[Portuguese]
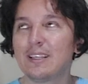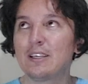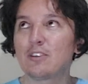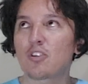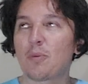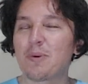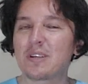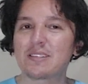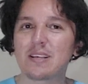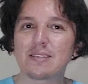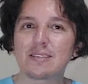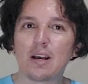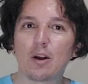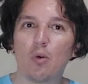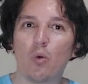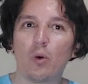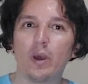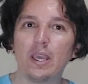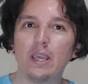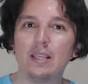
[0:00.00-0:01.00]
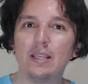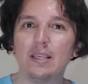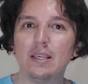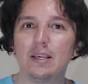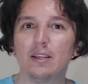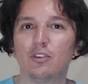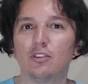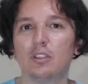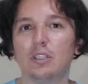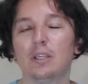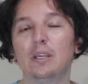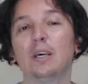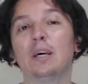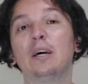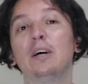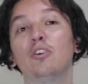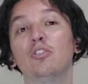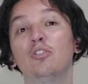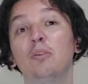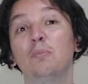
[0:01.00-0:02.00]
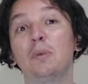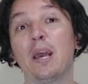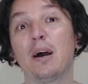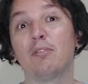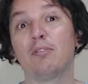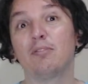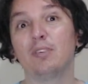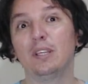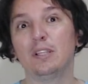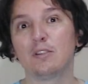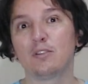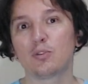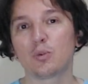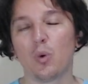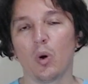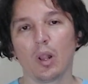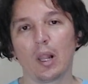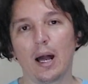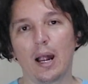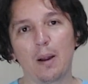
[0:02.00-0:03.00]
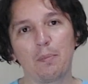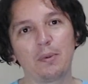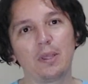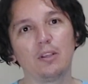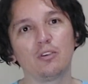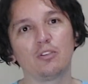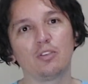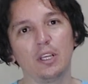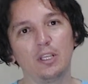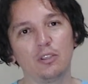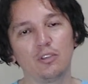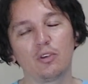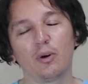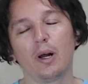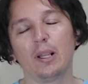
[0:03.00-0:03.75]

Deixa passar essa correria de, de minha vida escolar, porque, gente,